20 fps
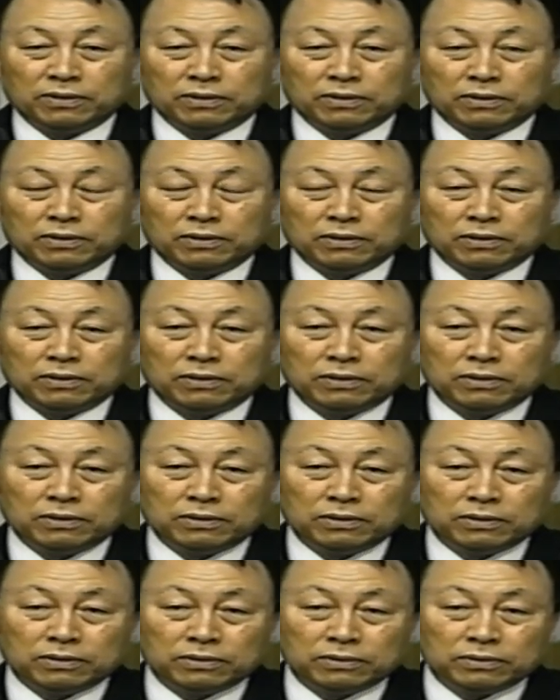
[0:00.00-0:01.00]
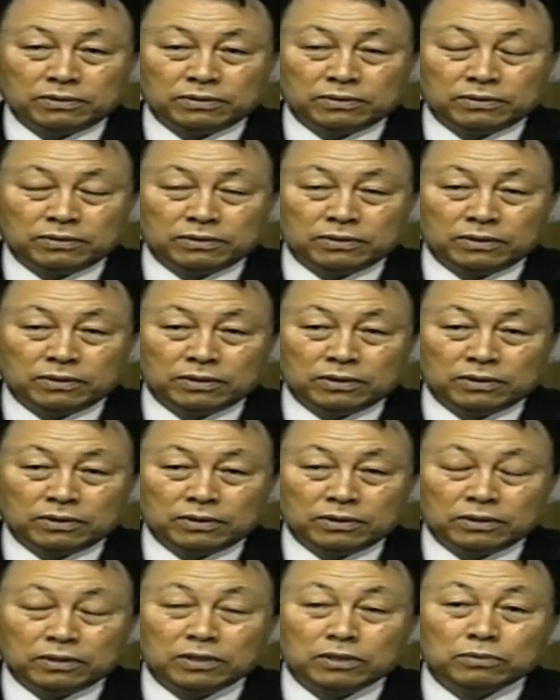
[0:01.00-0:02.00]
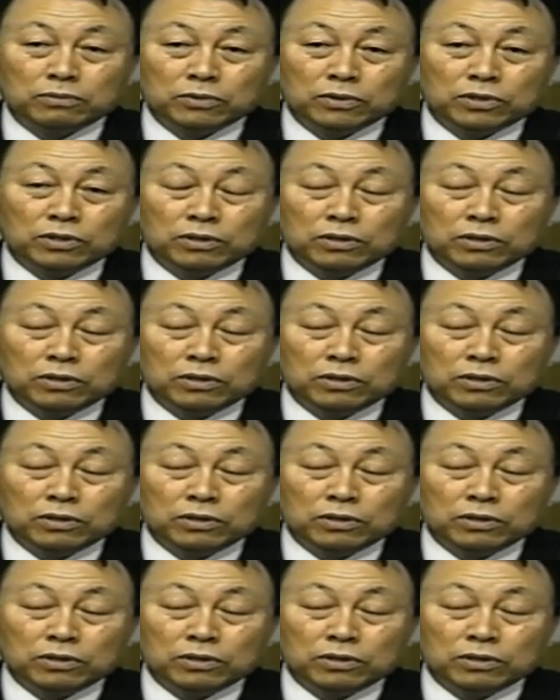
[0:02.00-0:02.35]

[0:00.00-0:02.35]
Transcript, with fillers: 百夫长呢？宁可